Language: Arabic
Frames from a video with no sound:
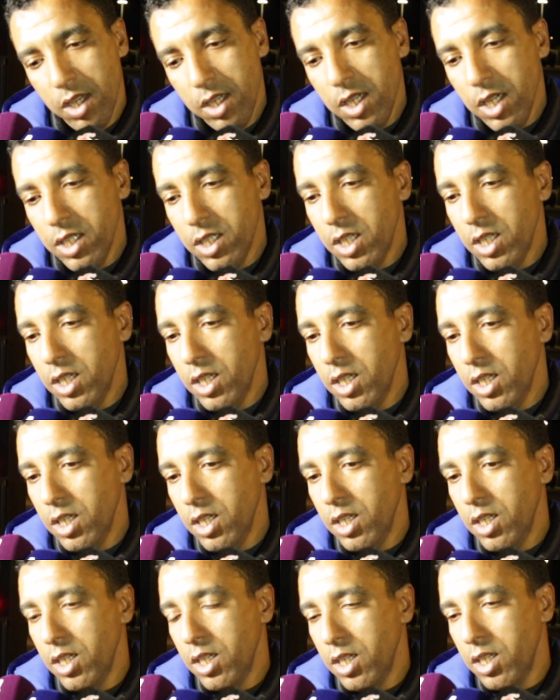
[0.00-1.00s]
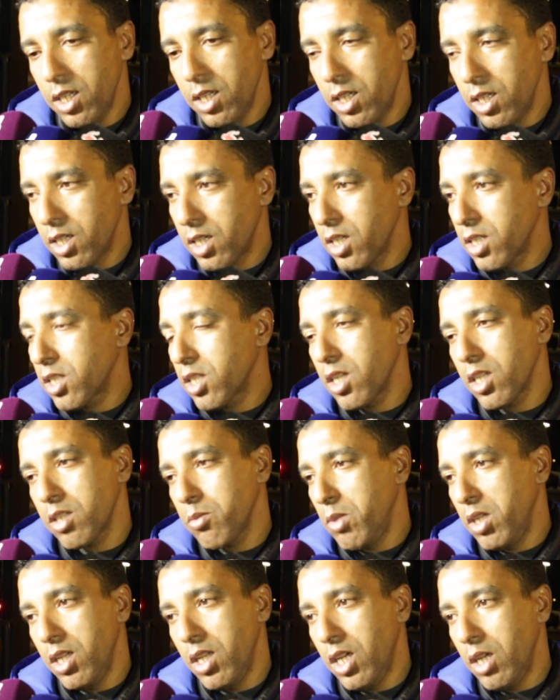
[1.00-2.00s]
يعني كنشكر
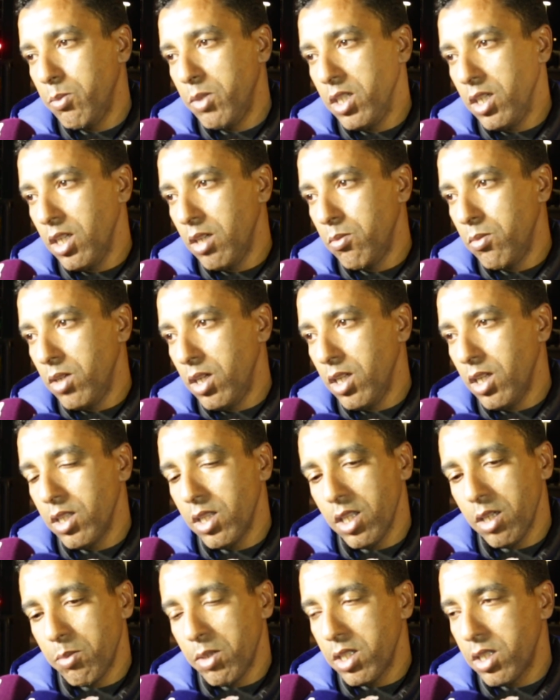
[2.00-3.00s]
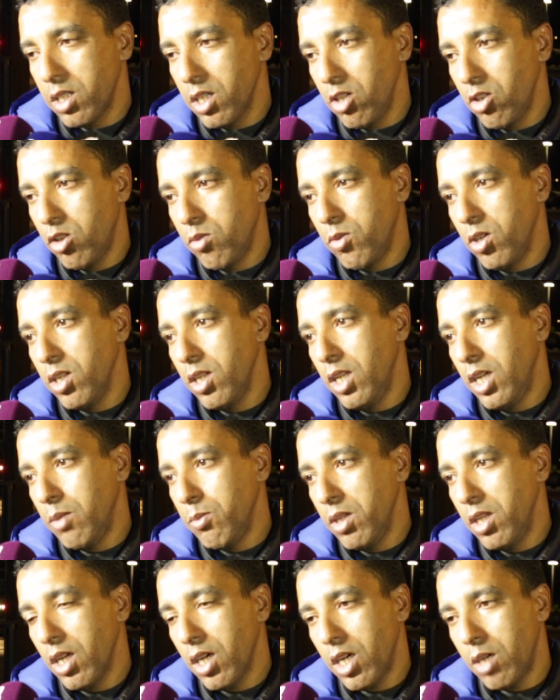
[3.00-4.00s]
جميع اللاعبين على الانضباط ديالهم وعلى
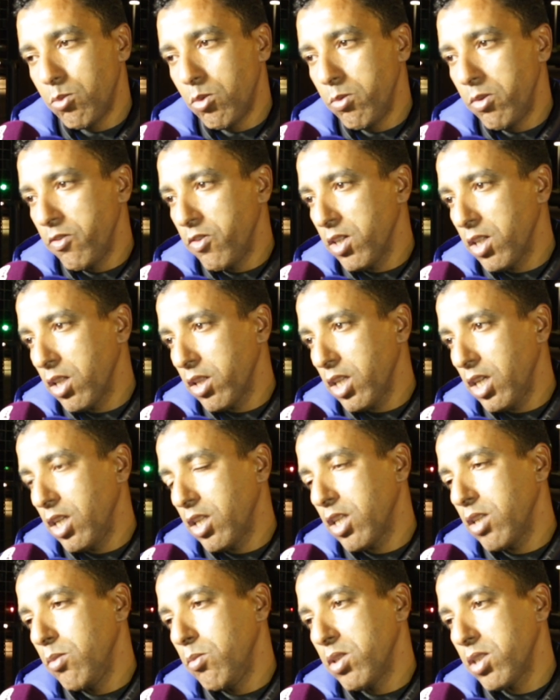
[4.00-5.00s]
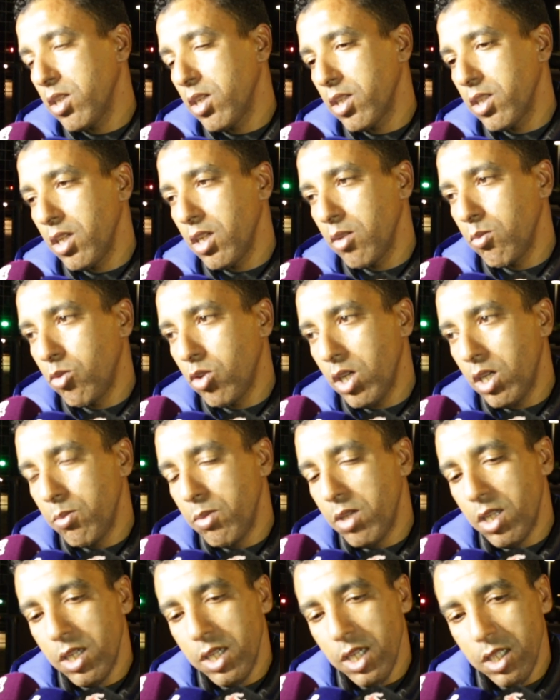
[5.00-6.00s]
العمل العمل اللي قاموا به طيله المسار ديال
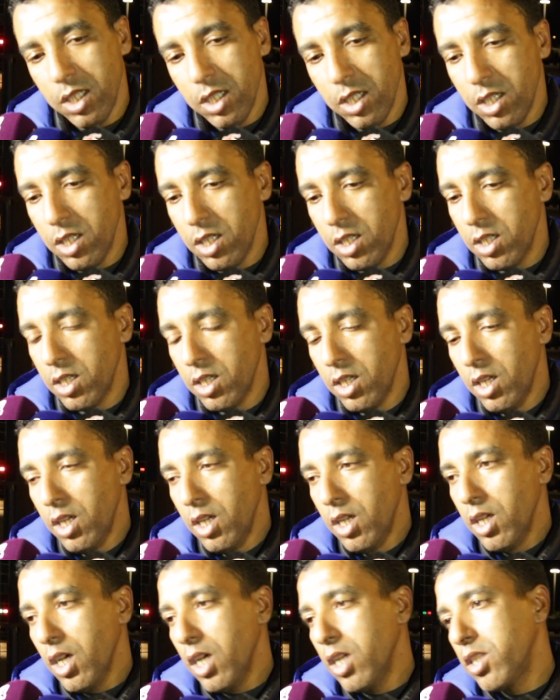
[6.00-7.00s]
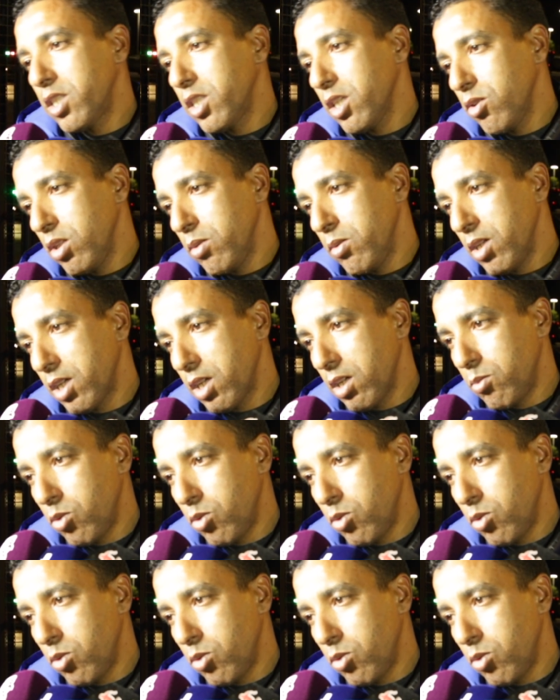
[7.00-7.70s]
المقابله يعني غنساو دابا